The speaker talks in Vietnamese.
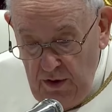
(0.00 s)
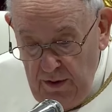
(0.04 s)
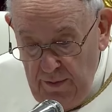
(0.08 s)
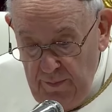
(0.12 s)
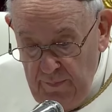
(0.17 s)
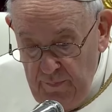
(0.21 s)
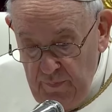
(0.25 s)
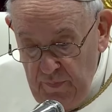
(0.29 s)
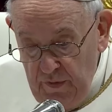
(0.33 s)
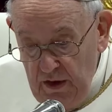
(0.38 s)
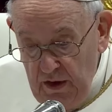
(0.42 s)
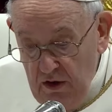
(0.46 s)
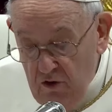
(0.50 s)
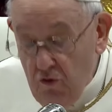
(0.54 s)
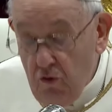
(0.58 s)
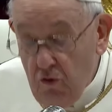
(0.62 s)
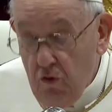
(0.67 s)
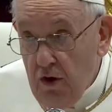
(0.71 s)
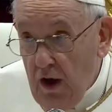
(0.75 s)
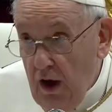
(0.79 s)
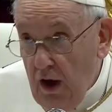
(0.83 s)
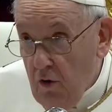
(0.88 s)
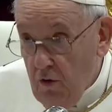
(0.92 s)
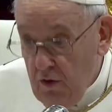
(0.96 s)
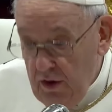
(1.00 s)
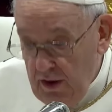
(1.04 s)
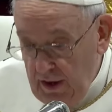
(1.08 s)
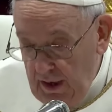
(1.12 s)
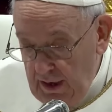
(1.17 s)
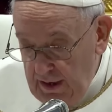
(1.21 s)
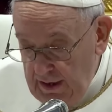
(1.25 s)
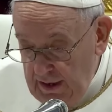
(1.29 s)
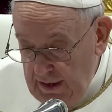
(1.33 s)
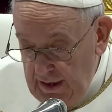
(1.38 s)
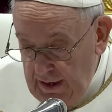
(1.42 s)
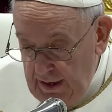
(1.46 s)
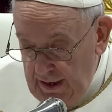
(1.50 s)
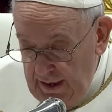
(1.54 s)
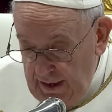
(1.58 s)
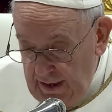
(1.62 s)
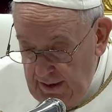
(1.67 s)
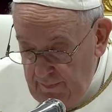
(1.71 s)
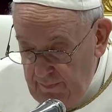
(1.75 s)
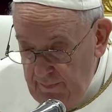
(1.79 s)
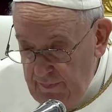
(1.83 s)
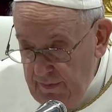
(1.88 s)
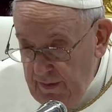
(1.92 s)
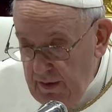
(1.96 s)
đã bơi vào trước, tràn đầy
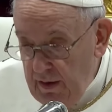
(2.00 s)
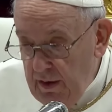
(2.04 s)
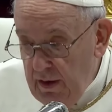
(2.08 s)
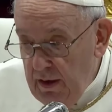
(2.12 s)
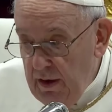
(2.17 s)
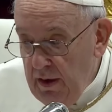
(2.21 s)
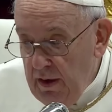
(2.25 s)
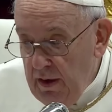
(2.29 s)
niềm vui.